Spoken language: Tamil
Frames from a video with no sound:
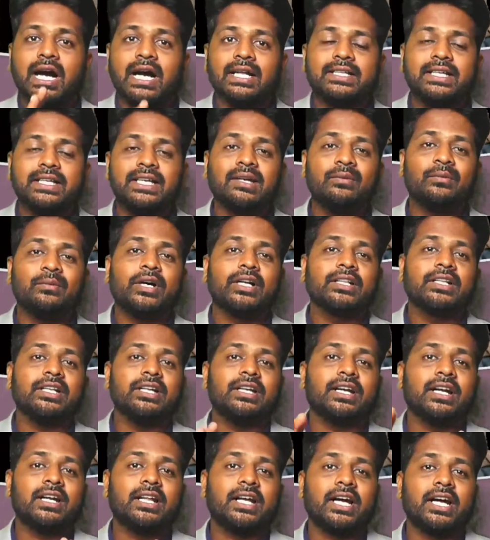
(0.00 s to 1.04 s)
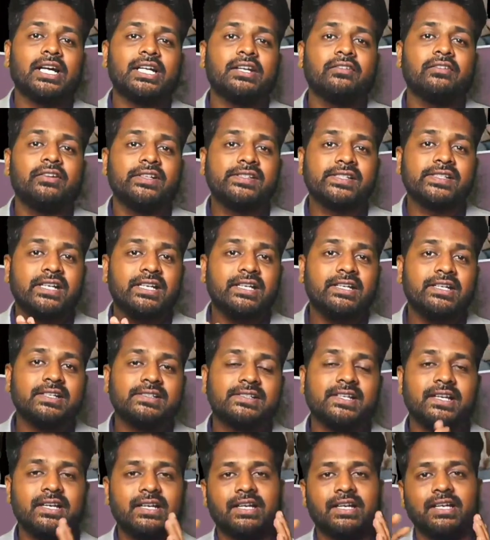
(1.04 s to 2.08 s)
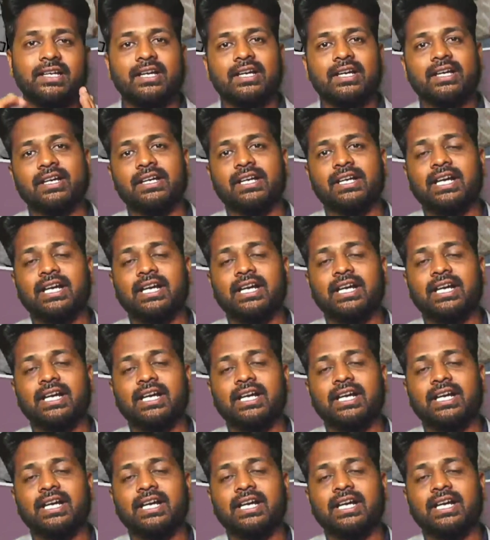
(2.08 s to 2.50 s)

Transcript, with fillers: அதே மாதிரியான ஆக்டிவிட்டீஸை நீங்கள் செய்கிறீங்க